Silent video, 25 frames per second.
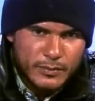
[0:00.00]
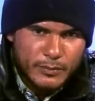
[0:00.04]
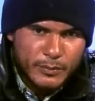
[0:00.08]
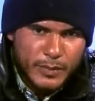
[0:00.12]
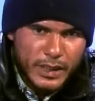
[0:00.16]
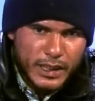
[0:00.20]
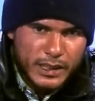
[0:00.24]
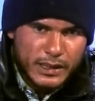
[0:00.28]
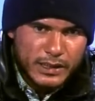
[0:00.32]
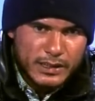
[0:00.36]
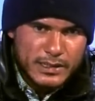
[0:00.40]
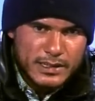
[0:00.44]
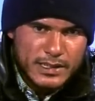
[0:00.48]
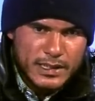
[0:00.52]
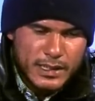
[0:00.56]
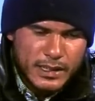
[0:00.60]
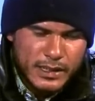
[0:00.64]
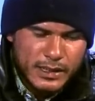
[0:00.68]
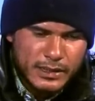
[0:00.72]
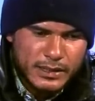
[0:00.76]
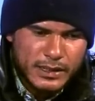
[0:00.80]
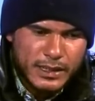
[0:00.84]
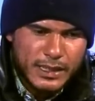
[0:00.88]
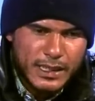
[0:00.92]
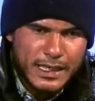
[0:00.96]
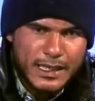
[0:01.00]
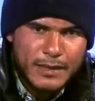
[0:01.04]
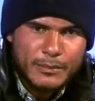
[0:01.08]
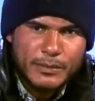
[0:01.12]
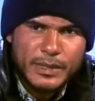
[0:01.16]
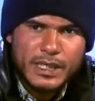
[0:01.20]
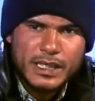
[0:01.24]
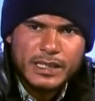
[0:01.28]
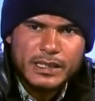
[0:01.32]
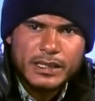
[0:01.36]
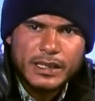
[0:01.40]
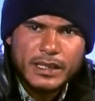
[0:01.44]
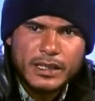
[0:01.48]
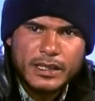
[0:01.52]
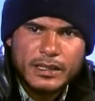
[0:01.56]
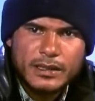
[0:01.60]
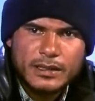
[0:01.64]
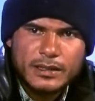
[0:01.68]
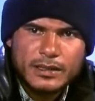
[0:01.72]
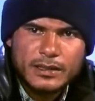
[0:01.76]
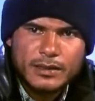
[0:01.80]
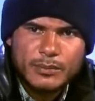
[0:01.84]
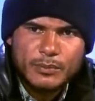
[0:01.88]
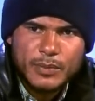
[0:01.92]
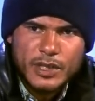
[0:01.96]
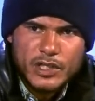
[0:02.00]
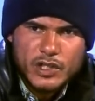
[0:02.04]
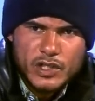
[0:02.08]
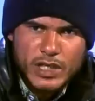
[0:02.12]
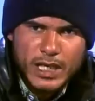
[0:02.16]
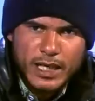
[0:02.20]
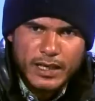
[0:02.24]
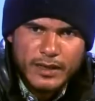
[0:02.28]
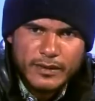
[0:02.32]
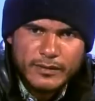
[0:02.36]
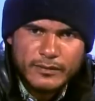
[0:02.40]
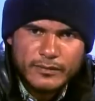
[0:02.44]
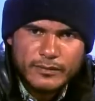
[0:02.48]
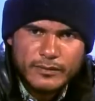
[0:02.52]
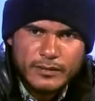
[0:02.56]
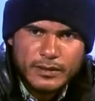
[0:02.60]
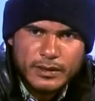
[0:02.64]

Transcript: مرة صارت هالعملية هذه البشعة